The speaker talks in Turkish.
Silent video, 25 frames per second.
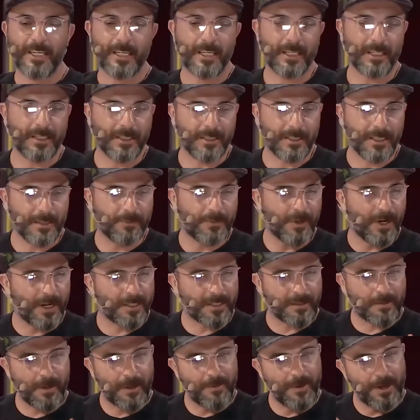E, Deep
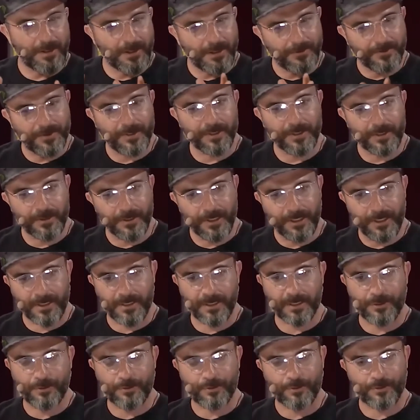Rise'la beraber rafı
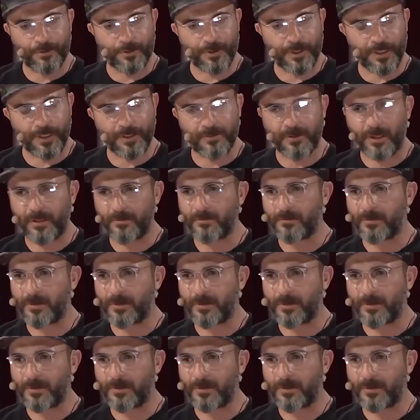release ediyoruz İşte